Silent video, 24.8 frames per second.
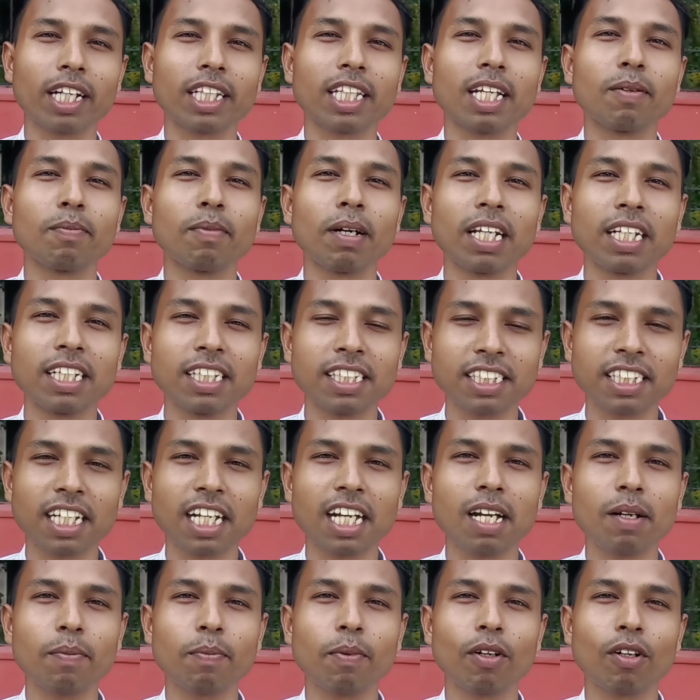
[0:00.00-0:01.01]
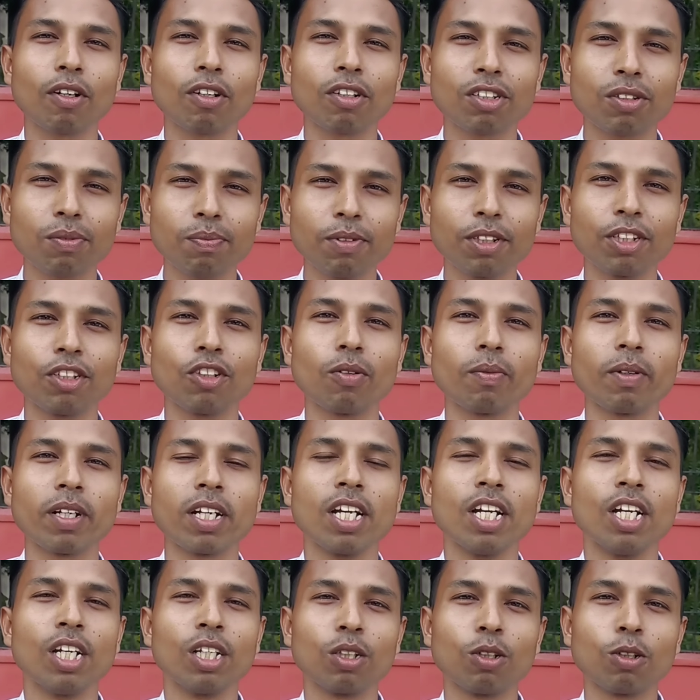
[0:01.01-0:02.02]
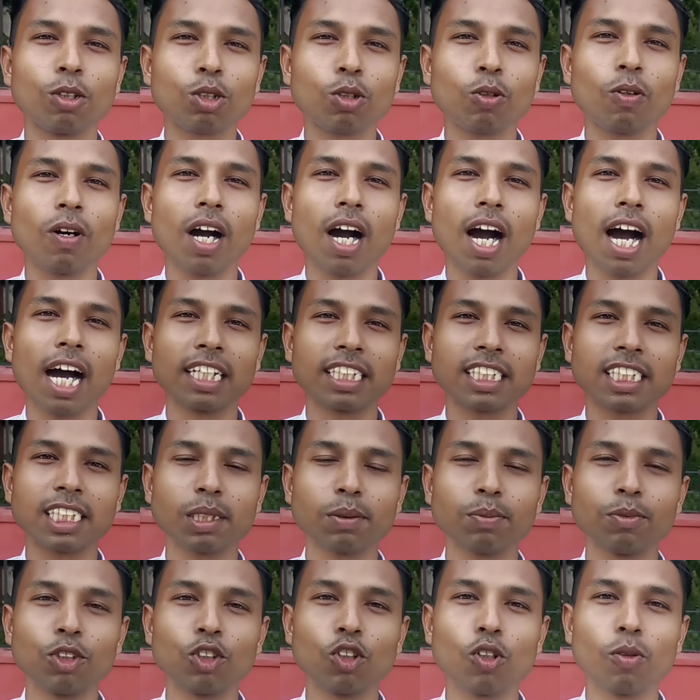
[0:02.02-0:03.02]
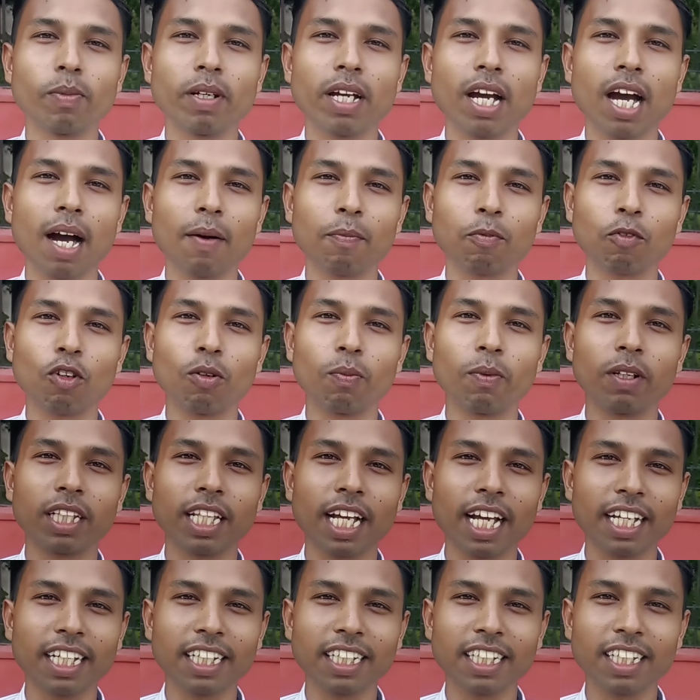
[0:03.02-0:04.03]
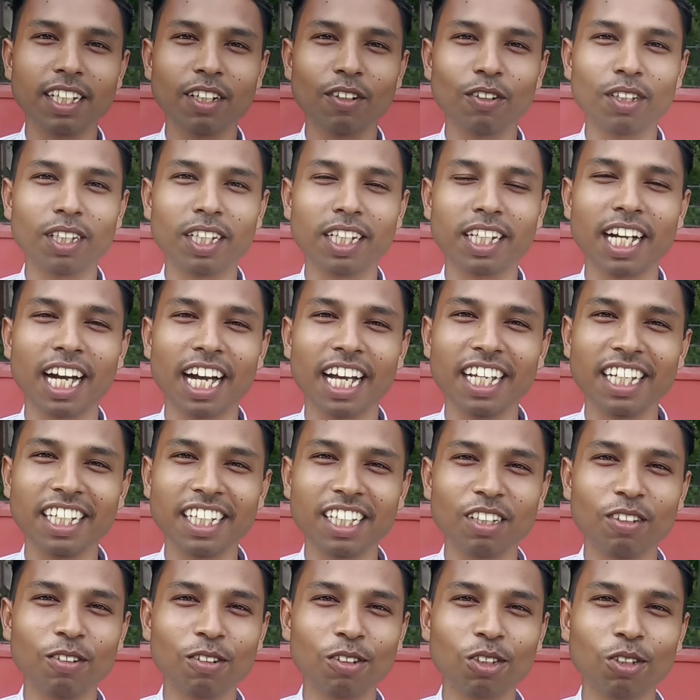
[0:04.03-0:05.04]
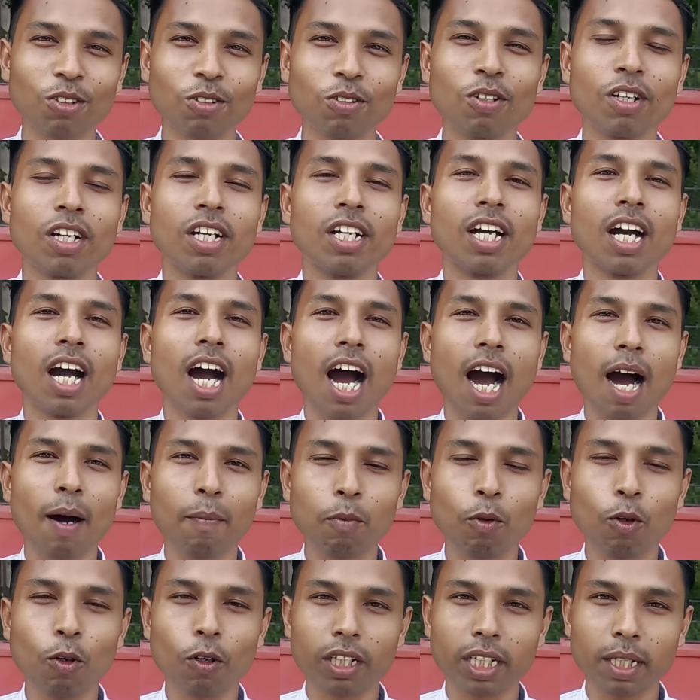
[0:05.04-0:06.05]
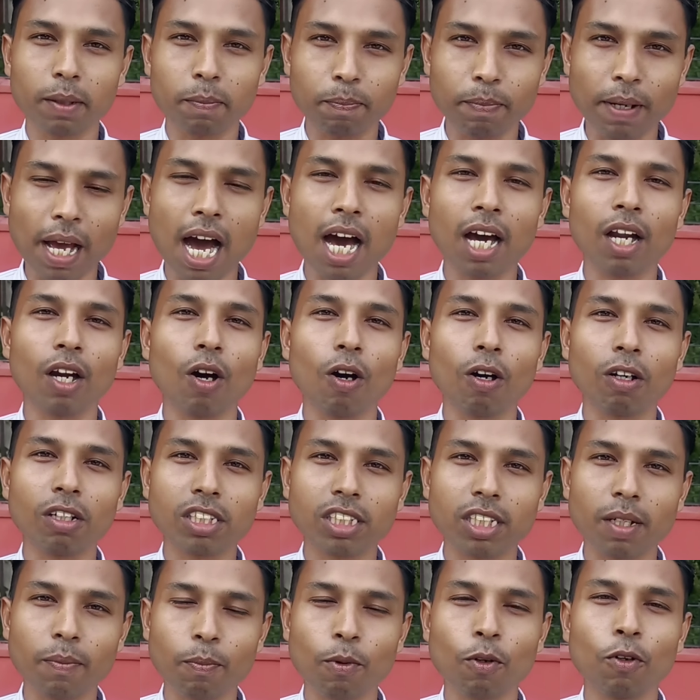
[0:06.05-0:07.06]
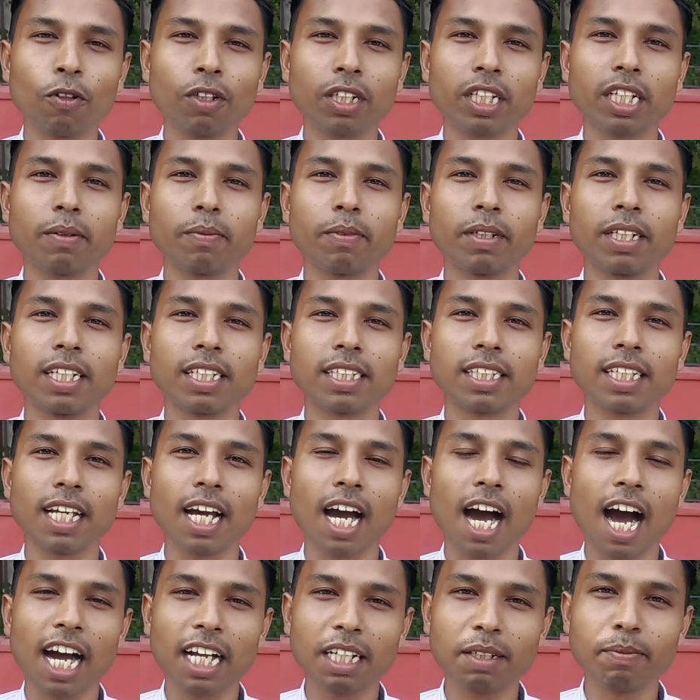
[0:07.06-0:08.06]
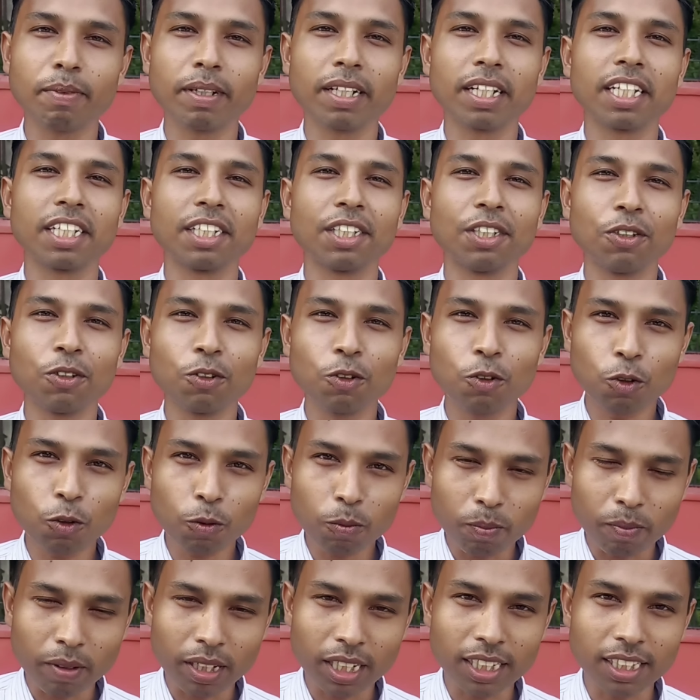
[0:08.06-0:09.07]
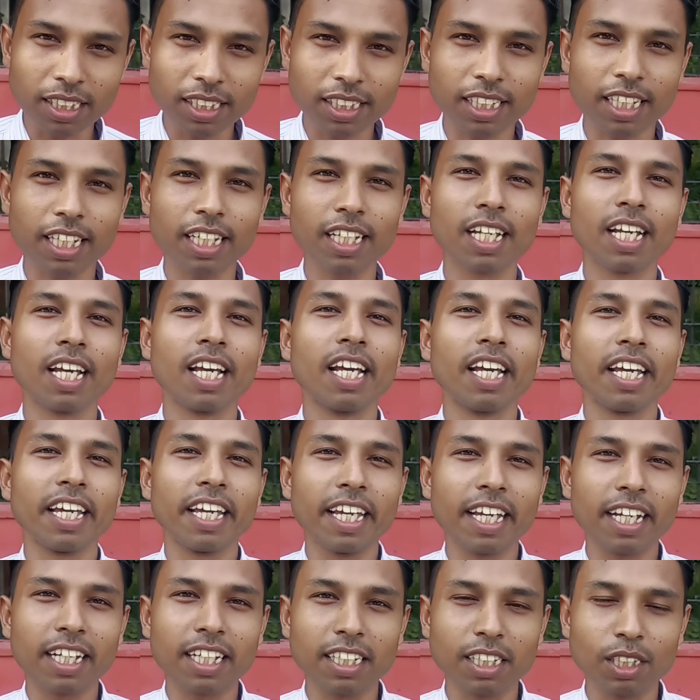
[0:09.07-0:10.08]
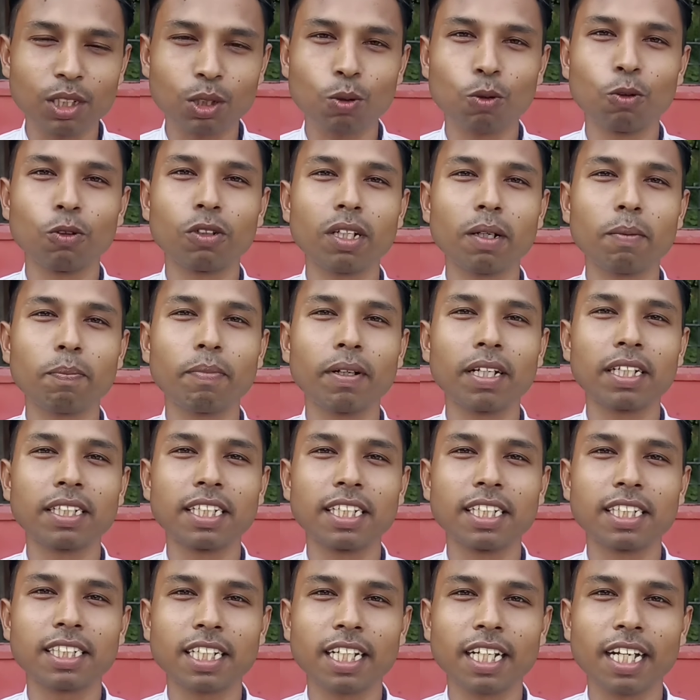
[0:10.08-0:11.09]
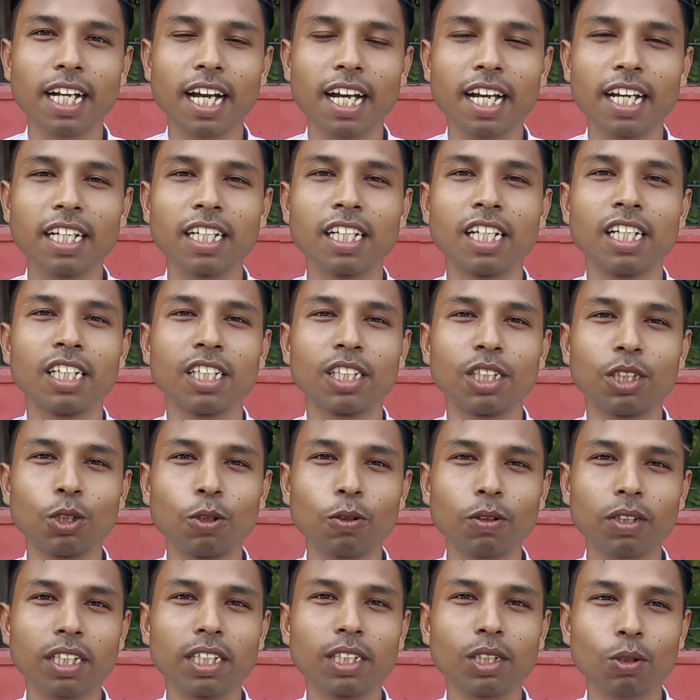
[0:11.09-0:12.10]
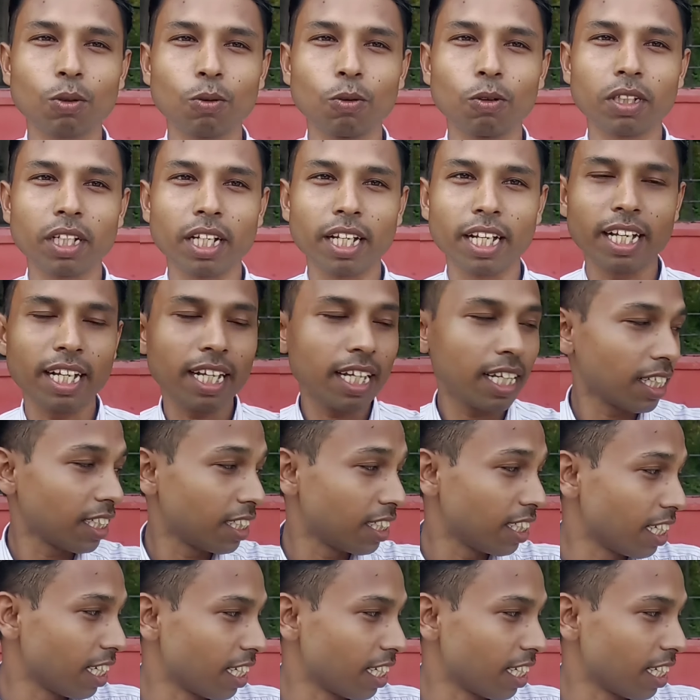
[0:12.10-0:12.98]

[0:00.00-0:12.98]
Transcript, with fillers: स्वागत है हमारे इस चैनल पर और इस वीडियो में दोस्तों आज के इस वीडियो में आपको बताएंगे और दिखाएंगे दोस्तों आप लोग के प्यार और सपोर्ट की वजह से आज मैंने यूट्यूब मनी से एक स्कूटर परचेज करा है जो कि स्कूटर है